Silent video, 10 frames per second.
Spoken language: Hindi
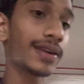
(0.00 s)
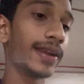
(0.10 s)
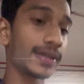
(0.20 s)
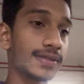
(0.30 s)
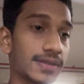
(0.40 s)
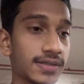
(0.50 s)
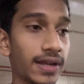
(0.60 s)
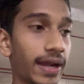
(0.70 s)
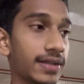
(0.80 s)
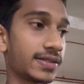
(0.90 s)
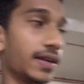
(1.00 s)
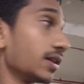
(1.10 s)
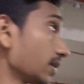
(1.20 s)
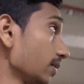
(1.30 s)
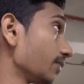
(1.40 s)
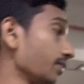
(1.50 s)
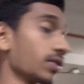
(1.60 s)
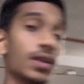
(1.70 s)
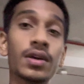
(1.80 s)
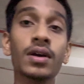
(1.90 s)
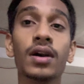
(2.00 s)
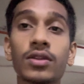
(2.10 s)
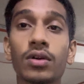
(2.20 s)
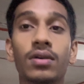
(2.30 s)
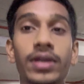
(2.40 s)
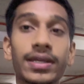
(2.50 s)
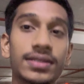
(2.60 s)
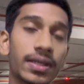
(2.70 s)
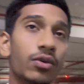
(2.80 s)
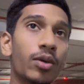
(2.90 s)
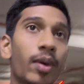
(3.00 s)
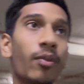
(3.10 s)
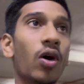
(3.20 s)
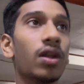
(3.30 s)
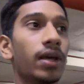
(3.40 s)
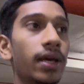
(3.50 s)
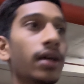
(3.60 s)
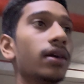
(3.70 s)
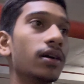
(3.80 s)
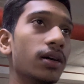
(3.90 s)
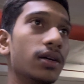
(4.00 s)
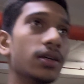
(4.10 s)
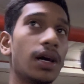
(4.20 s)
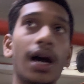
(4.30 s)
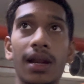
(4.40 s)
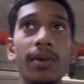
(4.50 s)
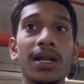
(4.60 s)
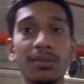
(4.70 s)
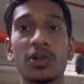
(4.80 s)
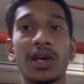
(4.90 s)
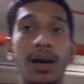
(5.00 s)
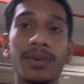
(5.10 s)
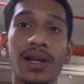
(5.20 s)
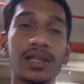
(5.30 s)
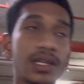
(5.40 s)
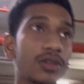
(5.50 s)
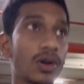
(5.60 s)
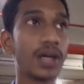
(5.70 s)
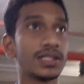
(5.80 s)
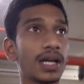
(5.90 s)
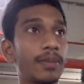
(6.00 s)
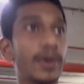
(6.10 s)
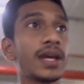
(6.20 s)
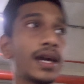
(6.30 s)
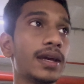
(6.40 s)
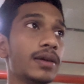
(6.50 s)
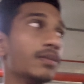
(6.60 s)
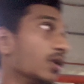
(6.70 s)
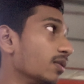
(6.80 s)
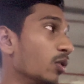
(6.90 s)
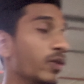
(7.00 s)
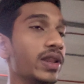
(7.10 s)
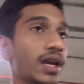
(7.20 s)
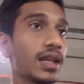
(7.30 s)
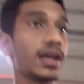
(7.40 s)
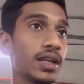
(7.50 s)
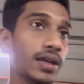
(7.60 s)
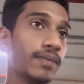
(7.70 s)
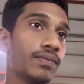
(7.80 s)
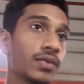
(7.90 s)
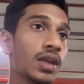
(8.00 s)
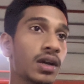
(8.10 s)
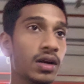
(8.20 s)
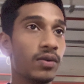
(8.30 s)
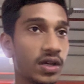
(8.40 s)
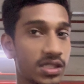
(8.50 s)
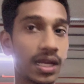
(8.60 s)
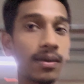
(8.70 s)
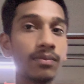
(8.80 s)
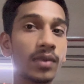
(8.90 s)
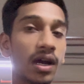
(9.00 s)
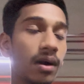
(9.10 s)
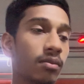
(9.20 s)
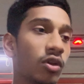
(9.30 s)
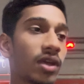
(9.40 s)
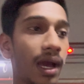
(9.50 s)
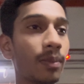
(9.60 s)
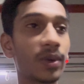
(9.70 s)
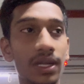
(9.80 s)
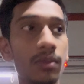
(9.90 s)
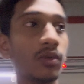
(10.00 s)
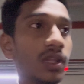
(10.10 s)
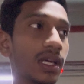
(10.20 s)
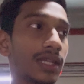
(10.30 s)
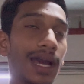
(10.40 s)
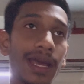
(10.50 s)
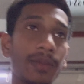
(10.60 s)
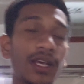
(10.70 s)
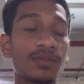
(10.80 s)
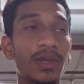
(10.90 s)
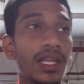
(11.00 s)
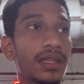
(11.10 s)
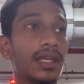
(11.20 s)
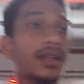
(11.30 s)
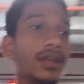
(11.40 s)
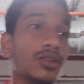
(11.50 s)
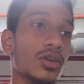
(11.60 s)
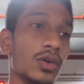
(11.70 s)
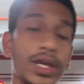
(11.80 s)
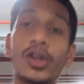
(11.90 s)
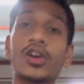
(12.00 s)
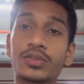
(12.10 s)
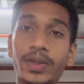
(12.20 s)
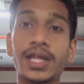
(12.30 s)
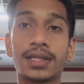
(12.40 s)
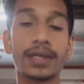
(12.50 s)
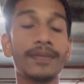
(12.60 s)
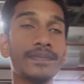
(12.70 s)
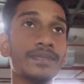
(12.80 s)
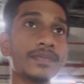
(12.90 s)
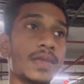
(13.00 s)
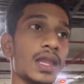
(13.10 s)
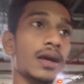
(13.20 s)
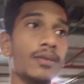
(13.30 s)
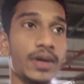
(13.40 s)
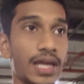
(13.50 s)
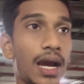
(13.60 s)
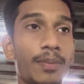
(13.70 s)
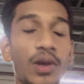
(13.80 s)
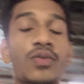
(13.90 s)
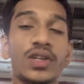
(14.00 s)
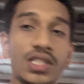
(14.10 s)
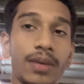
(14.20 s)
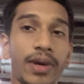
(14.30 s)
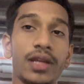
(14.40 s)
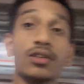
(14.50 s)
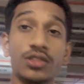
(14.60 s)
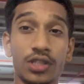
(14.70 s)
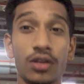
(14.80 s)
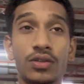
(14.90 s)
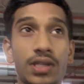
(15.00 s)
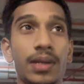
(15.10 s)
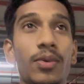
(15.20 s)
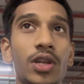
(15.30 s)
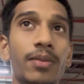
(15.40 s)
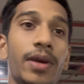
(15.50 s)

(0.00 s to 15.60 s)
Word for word: नेक्सस ग्रैंड सेंटर तो ये सीवुड में मॉल है आ, हर बार हम लोग यहाँ पर आते हैं तो आज यहाँ पर ही आए मूवी देखने के लिए फर्स्ट टाइम हम लोग यहाँ पर नहीं मूवी देखते आई मैक्स में देखते नहीं तो इनॉक्स में देखते फिर यहाँ पर फर्स्ट टाइम आए तो चलो सिनीपोली